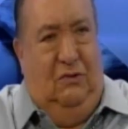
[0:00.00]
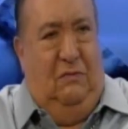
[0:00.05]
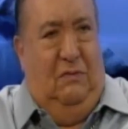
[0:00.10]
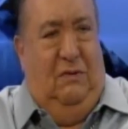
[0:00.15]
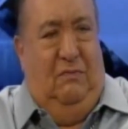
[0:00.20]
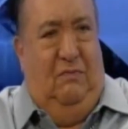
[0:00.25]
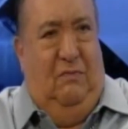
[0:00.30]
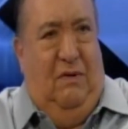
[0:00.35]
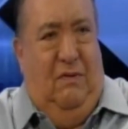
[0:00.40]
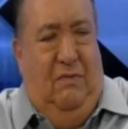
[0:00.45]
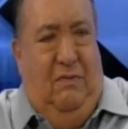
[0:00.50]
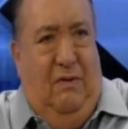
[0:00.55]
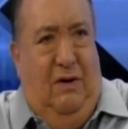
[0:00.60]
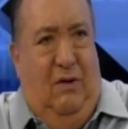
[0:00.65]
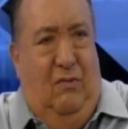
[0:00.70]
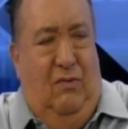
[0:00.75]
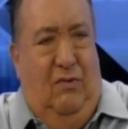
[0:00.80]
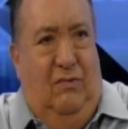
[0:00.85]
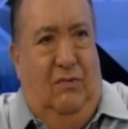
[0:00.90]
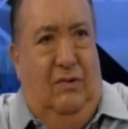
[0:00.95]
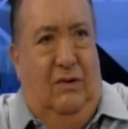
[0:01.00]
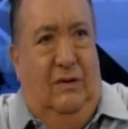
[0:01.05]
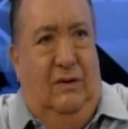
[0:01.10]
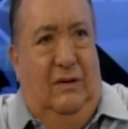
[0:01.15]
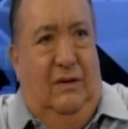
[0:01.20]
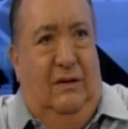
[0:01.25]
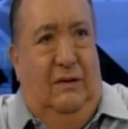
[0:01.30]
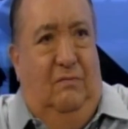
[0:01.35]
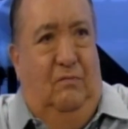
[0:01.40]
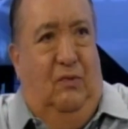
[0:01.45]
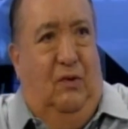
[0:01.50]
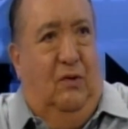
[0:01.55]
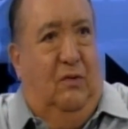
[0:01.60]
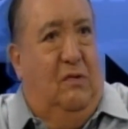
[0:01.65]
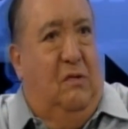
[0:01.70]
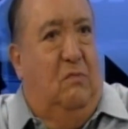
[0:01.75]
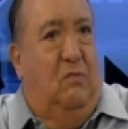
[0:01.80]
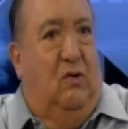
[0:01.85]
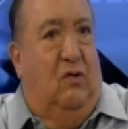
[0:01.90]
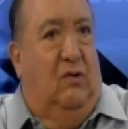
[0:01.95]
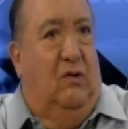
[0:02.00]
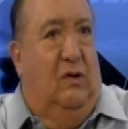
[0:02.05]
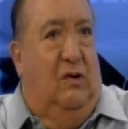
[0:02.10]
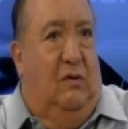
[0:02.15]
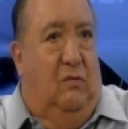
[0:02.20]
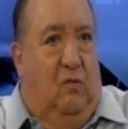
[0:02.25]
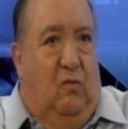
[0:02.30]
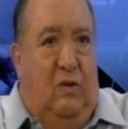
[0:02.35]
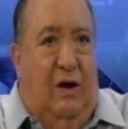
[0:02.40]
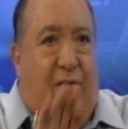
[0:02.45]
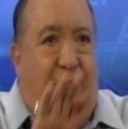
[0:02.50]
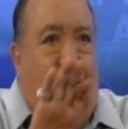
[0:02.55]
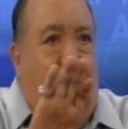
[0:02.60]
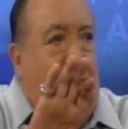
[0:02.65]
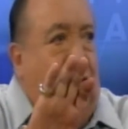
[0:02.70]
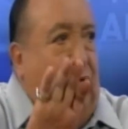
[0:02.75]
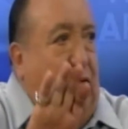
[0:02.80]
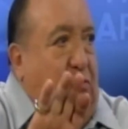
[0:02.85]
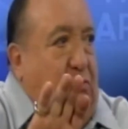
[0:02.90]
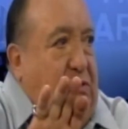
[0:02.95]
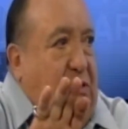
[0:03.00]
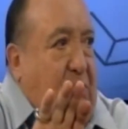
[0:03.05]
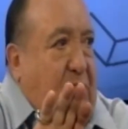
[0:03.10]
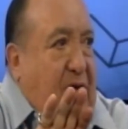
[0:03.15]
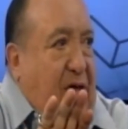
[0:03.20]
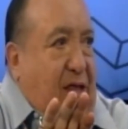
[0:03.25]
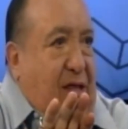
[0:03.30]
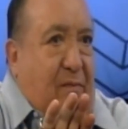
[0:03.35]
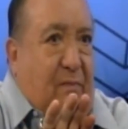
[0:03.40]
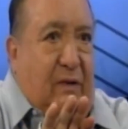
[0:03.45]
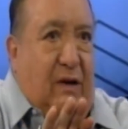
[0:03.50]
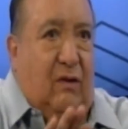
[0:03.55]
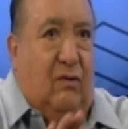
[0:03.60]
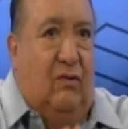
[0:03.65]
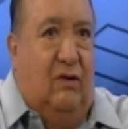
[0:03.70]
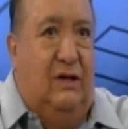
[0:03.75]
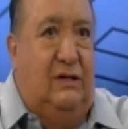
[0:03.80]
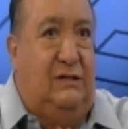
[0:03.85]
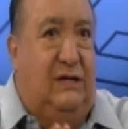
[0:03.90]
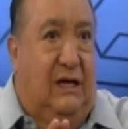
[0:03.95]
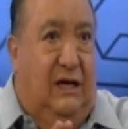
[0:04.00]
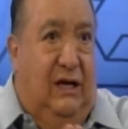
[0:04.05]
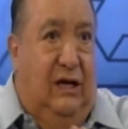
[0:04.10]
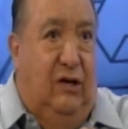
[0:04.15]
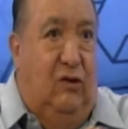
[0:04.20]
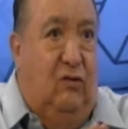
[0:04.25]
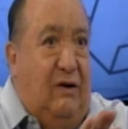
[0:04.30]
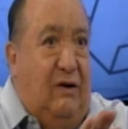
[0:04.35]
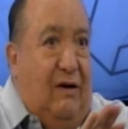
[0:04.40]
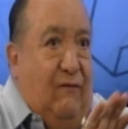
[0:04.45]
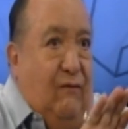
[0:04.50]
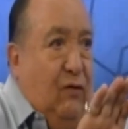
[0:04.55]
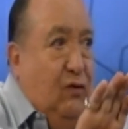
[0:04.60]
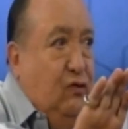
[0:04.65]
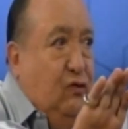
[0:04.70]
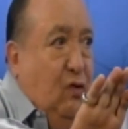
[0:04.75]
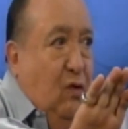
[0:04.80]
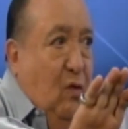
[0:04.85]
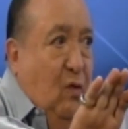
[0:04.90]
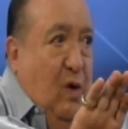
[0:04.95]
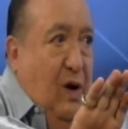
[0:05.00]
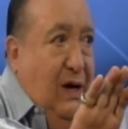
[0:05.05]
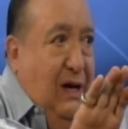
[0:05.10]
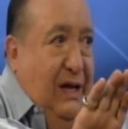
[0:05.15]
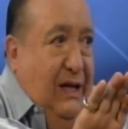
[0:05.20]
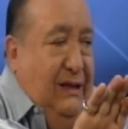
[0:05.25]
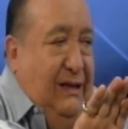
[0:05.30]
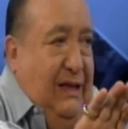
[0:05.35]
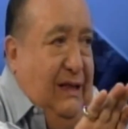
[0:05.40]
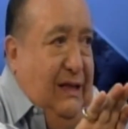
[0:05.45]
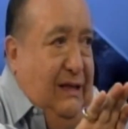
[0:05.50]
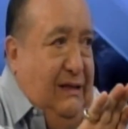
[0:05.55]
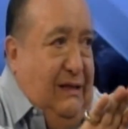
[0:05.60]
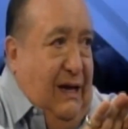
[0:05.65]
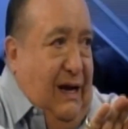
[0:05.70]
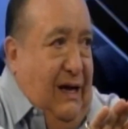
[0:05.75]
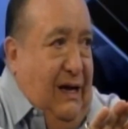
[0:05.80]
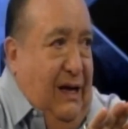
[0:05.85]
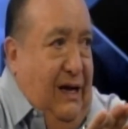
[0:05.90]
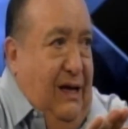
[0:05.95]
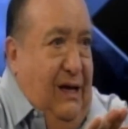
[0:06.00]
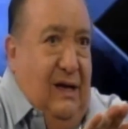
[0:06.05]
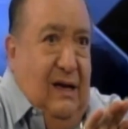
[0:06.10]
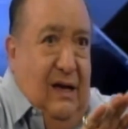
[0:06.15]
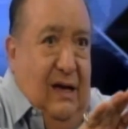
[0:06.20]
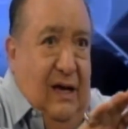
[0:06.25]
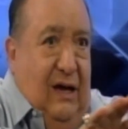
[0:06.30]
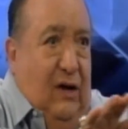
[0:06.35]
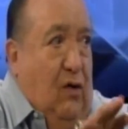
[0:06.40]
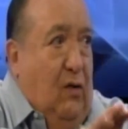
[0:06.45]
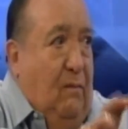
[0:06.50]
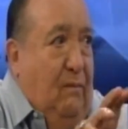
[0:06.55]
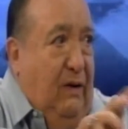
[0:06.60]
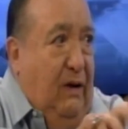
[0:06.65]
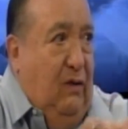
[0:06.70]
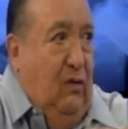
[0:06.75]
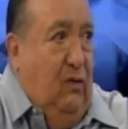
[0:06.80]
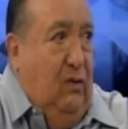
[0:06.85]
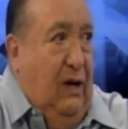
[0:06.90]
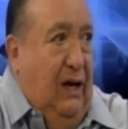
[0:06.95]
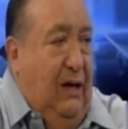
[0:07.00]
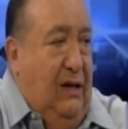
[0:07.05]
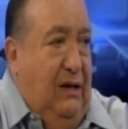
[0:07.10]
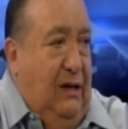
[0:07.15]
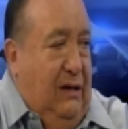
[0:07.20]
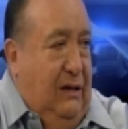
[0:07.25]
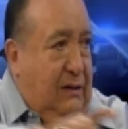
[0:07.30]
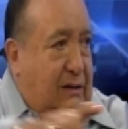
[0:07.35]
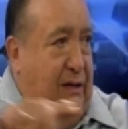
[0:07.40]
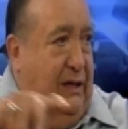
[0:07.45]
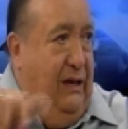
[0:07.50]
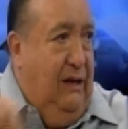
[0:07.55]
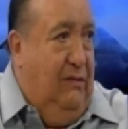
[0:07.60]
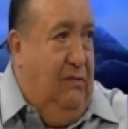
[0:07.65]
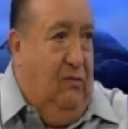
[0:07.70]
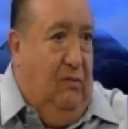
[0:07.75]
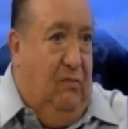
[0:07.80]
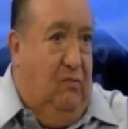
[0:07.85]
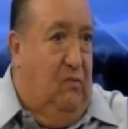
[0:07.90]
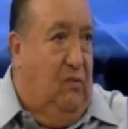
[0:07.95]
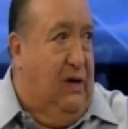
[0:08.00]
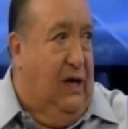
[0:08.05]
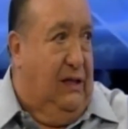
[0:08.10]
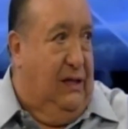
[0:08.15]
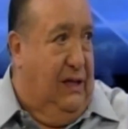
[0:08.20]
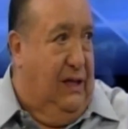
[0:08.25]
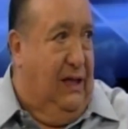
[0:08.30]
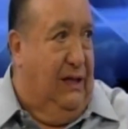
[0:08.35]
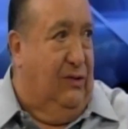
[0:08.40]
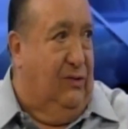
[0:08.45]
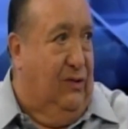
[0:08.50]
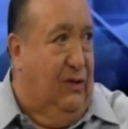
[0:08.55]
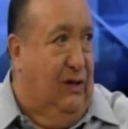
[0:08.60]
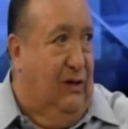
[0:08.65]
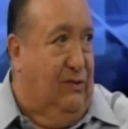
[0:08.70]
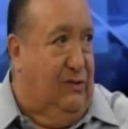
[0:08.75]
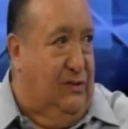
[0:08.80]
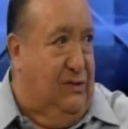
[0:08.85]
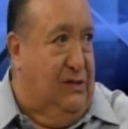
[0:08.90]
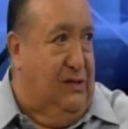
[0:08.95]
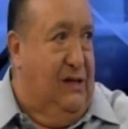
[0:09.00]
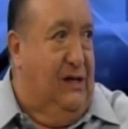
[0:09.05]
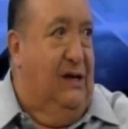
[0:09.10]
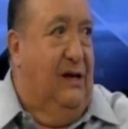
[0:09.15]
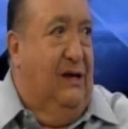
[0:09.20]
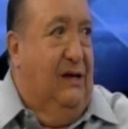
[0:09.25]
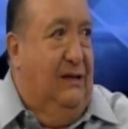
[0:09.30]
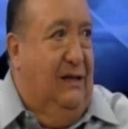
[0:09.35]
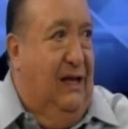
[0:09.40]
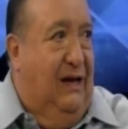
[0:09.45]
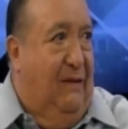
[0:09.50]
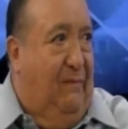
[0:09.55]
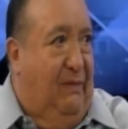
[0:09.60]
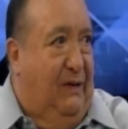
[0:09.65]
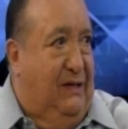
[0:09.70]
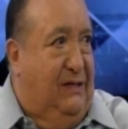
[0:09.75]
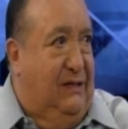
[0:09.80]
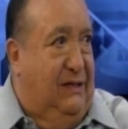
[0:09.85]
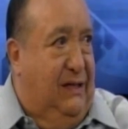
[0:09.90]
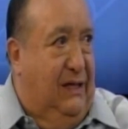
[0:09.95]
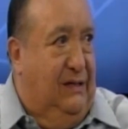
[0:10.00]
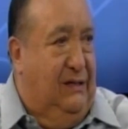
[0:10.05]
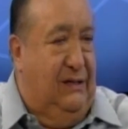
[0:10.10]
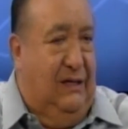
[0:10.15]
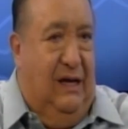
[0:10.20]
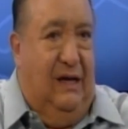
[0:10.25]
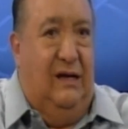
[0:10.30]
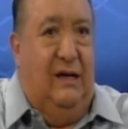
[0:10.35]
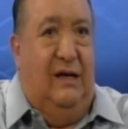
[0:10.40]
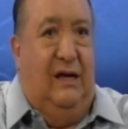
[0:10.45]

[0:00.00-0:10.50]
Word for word: me, me bebo, por ejemplo, una foto de mía de perrures y foto igualita de traje y con peluca de un, candidato de, de, la presidencia.